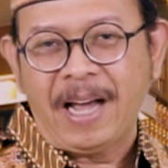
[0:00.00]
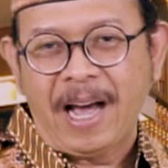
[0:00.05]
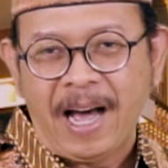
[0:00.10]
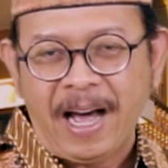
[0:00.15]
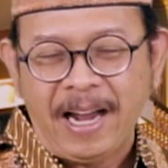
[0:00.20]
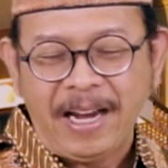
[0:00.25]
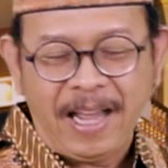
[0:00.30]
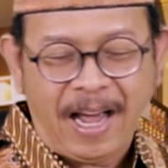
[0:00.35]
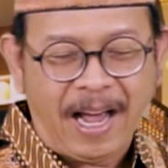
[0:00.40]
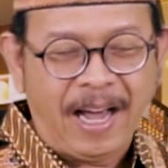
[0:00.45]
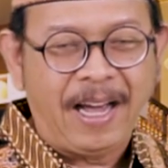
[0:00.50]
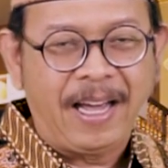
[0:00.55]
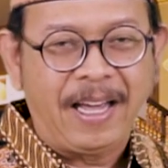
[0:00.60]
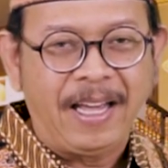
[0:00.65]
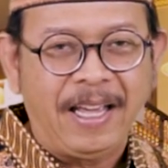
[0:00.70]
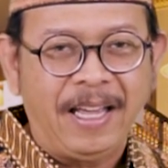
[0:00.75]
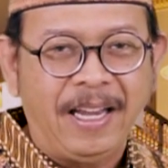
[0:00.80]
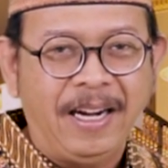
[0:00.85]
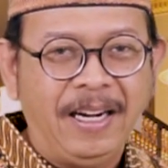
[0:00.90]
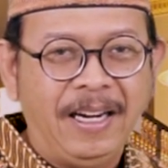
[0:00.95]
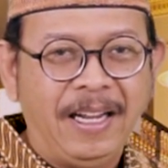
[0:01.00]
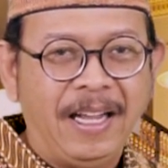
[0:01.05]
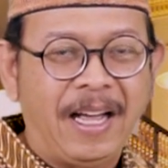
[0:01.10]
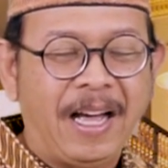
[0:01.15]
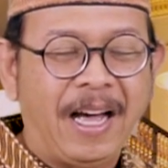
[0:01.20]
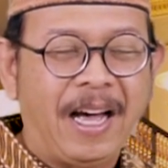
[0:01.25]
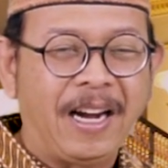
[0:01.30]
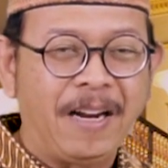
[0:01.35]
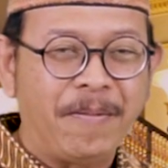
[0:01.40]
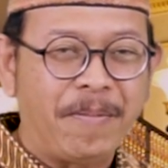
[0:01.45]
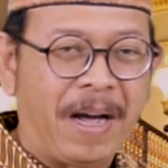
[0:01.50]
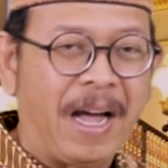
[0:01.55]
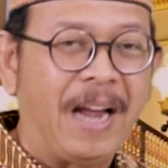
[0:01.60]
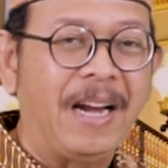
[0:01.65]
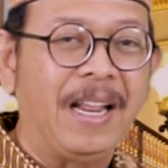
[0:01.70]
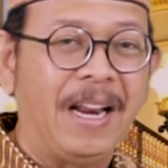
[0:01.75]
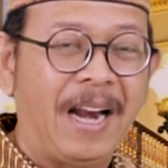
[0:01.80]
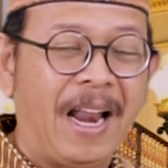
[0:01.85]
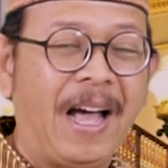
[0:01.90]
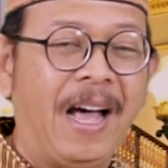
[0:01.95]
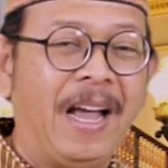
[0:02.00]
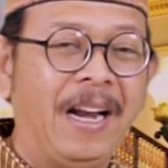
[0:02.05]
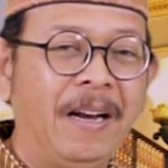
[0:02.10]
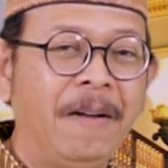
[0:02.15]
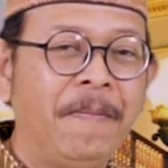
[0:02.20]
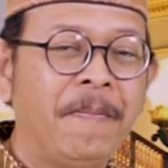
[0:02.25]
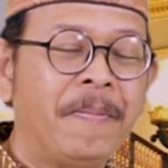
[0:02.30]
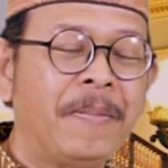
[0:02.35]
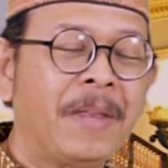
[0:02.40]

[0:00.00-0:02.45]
hari akhir, hari pengadilan,